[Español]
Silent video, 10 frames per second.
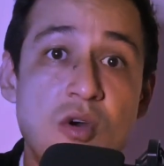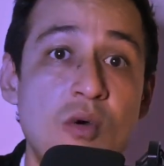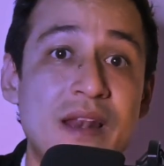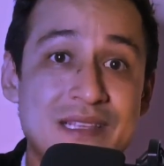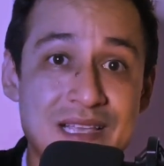
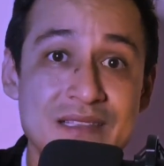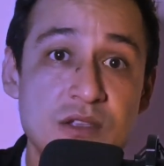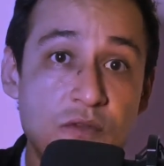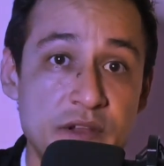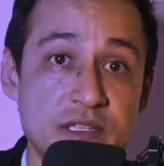o en las apps
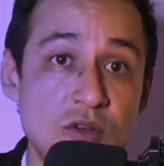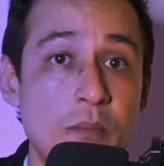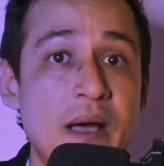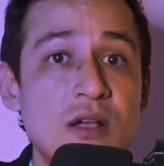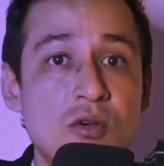que ofrecen
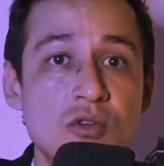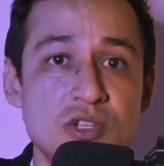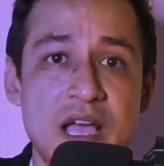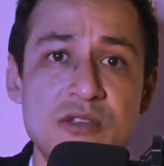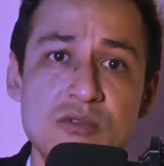los bancos
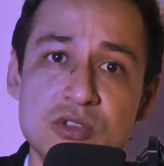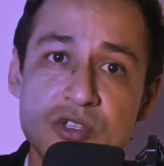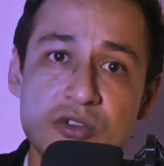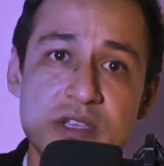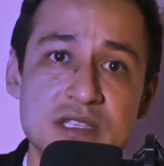hay una
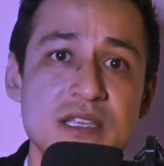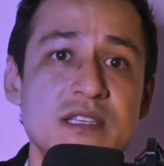opción que se